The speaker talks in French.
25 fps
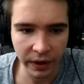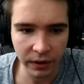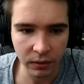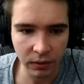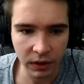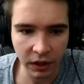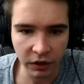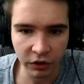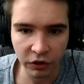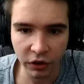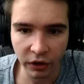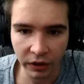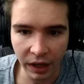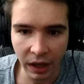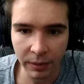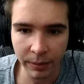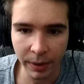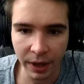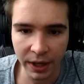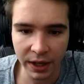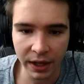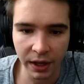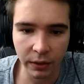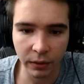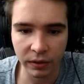Donc là je suis en train de
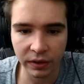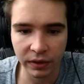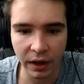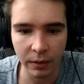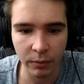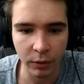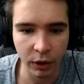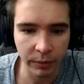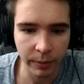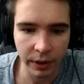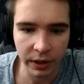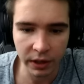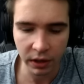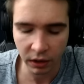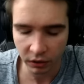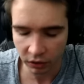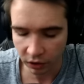bannir. Donc c'est à moi de bannir.